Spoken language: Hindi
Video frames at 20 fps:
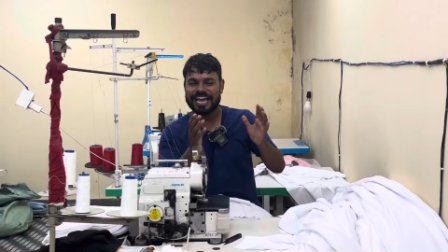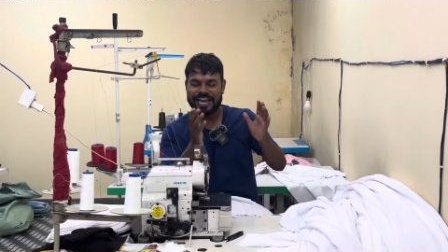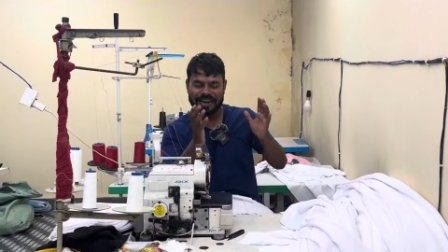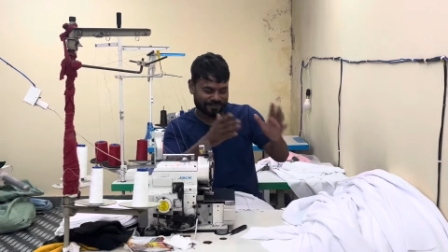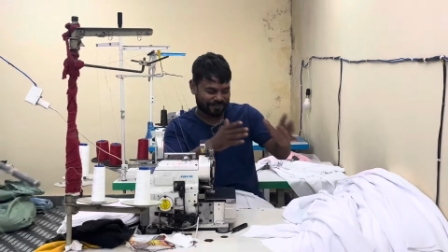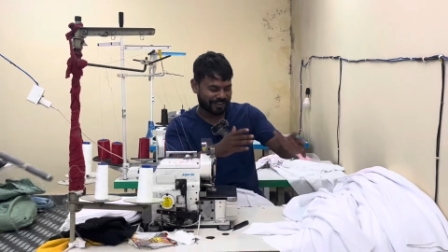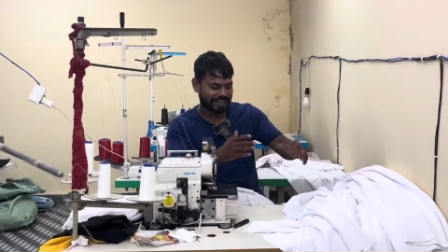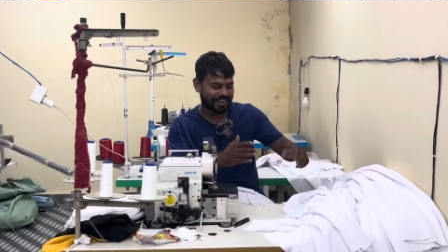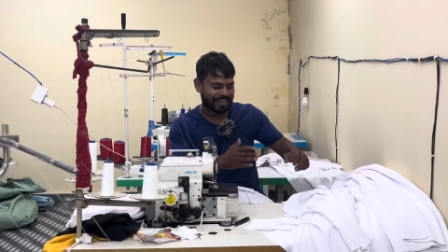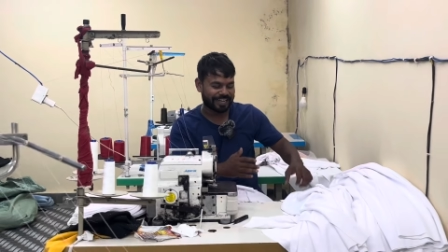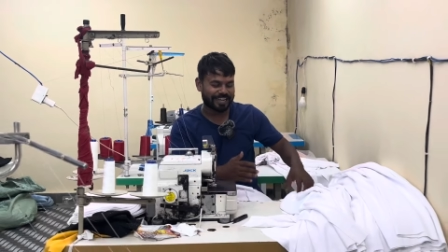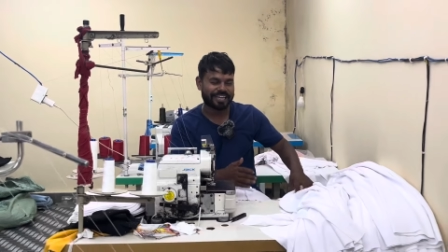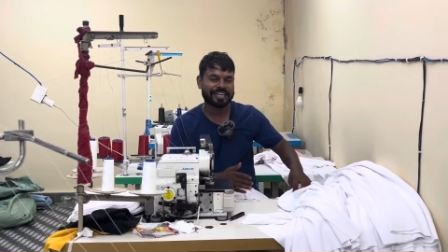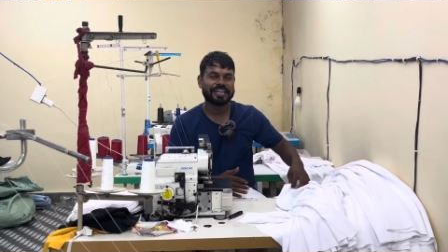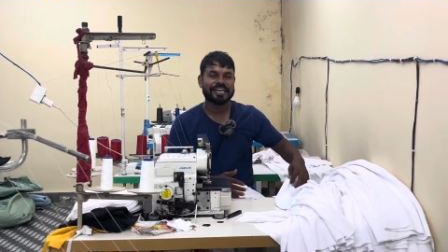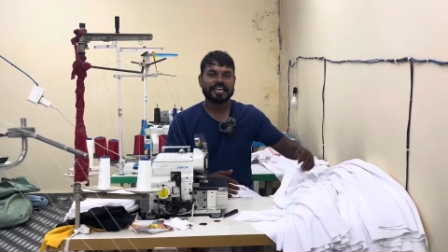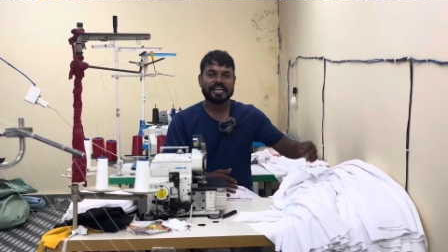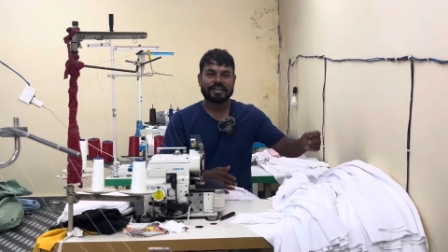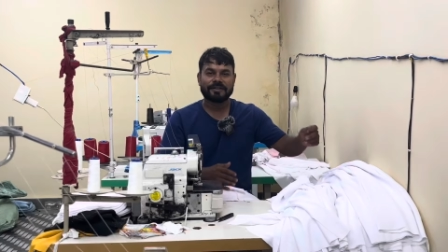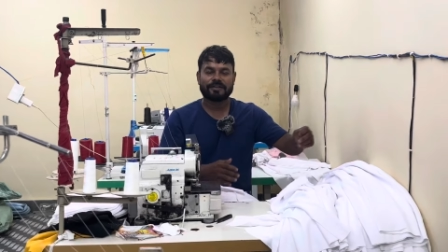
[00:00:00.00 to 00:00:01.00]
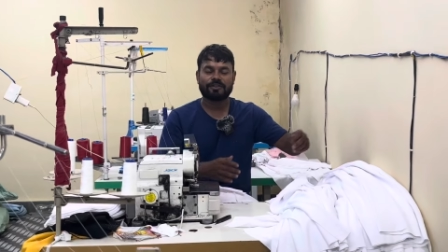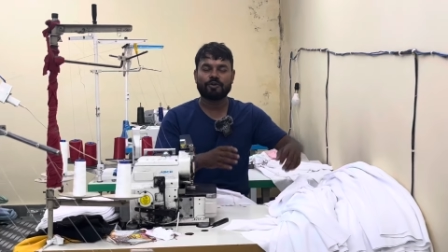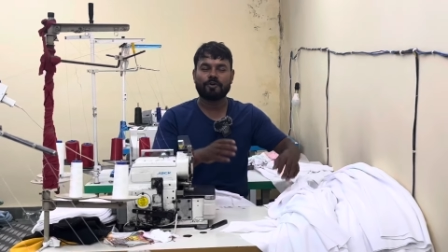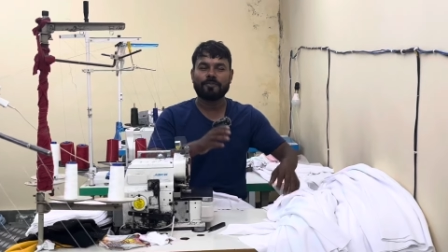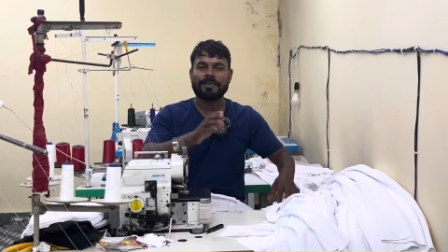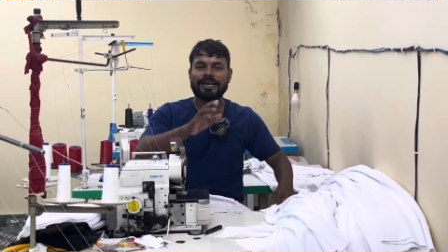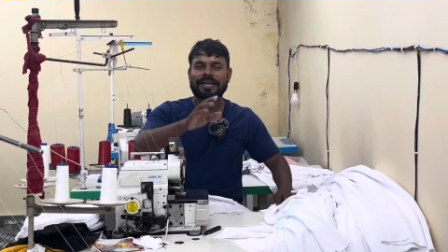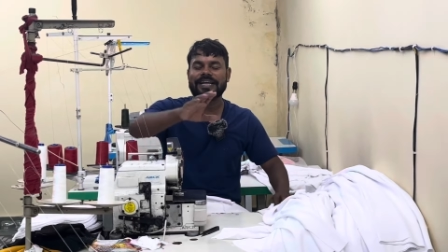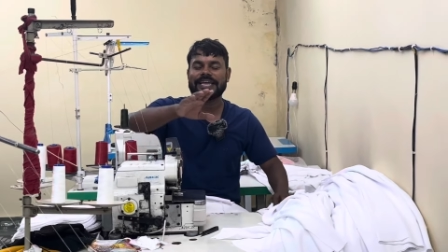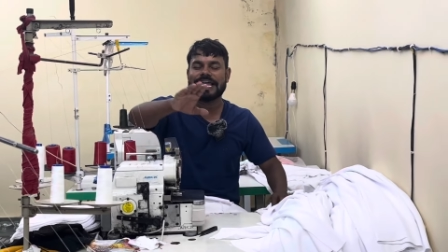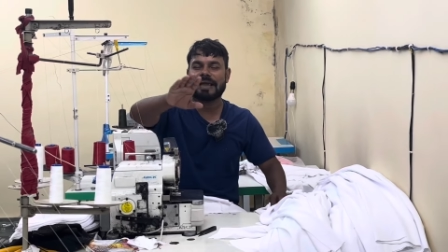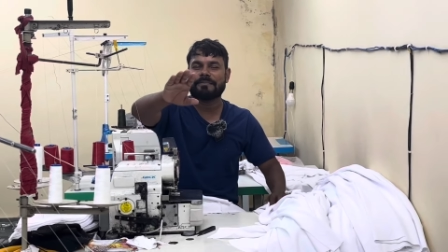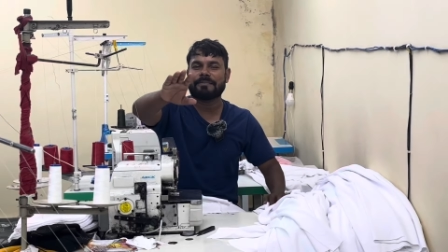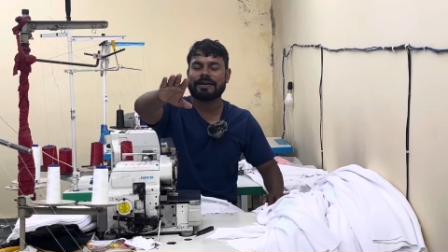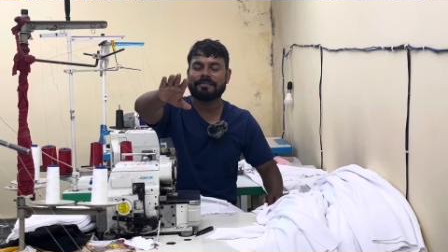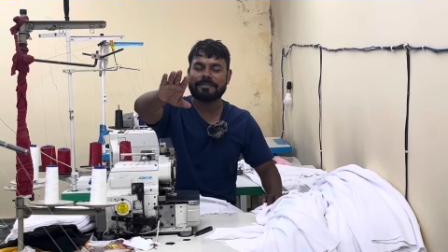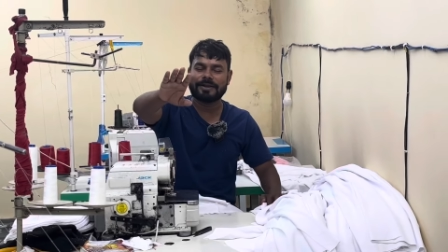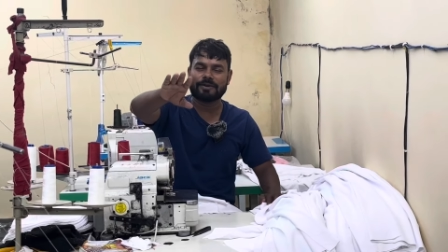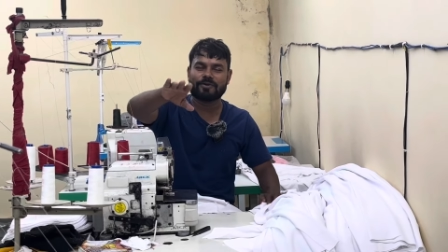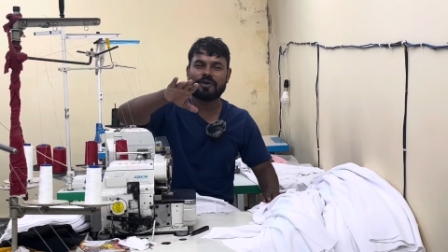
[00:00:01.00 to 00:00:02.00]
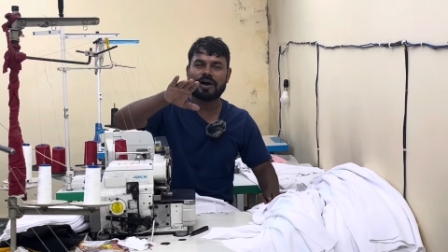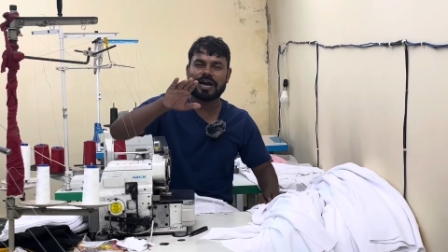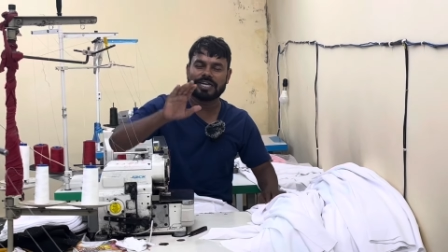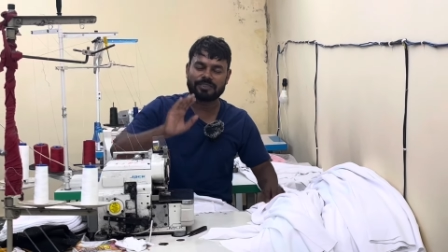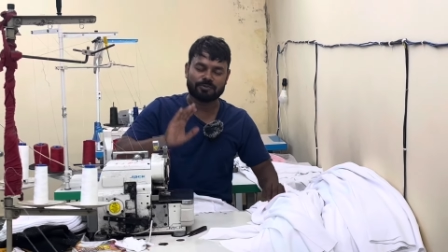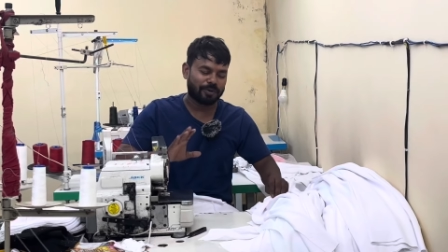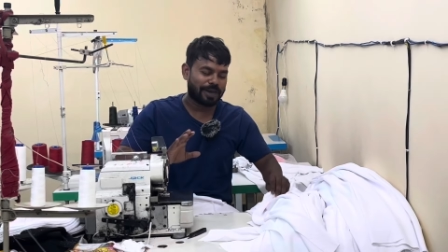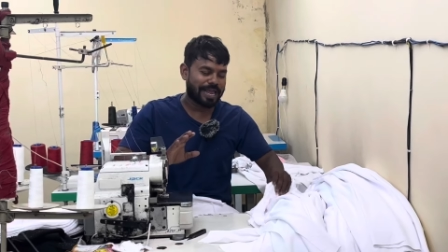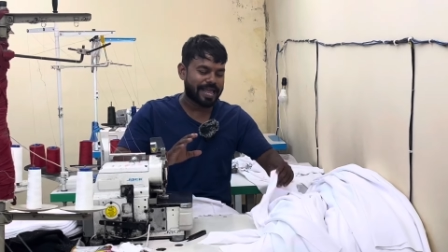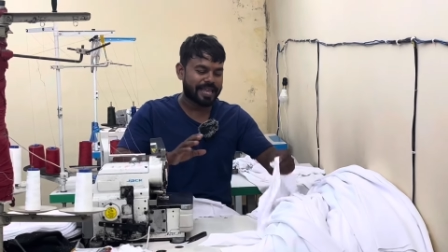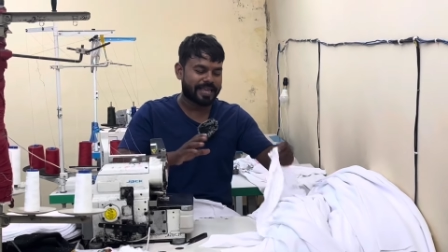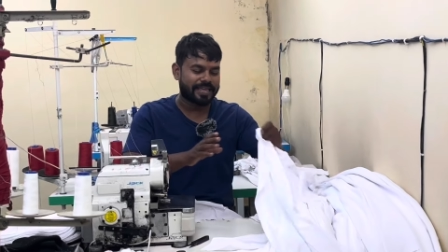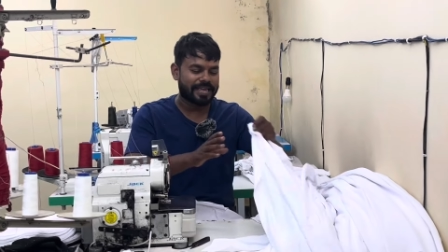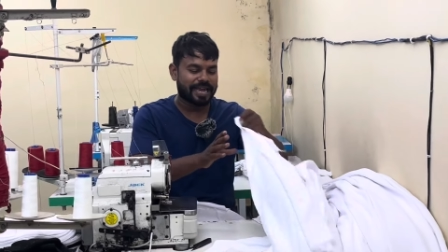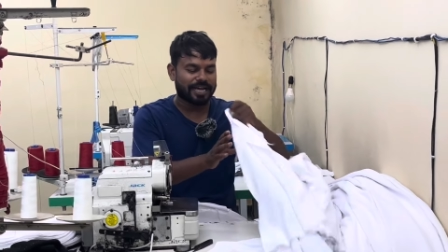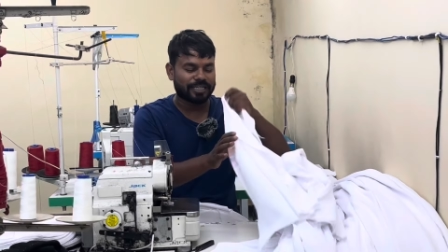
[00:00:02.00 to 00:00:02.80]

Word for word: हेल्प कर रहे हैं तो मैंने कैमरामैन को आज बुलाया कि